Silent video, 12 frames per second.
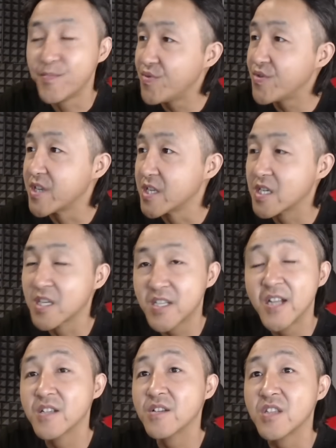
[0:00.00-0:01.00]
不仅这个
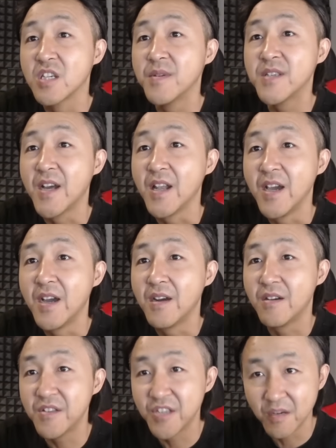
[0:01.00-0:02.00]
战争停不下来，
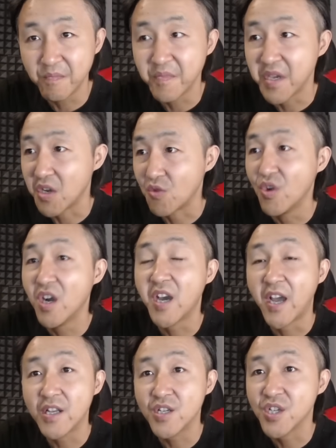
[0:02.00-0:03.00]
而且美国
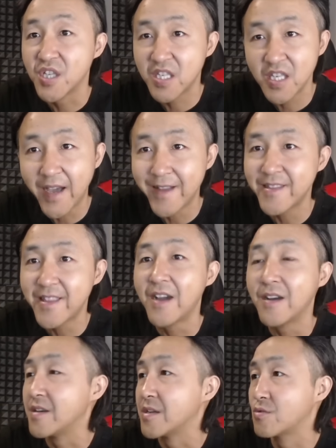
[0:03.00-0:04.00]
还是加
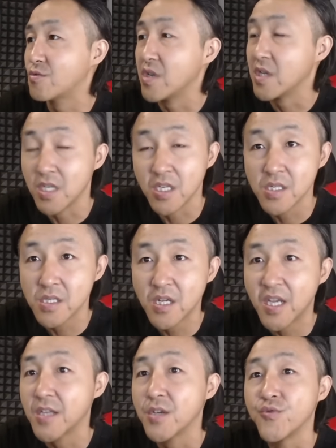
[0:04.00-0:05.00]
大了对以色
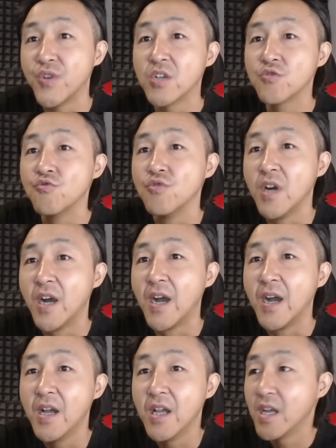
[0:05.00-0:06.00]
列的援助啊。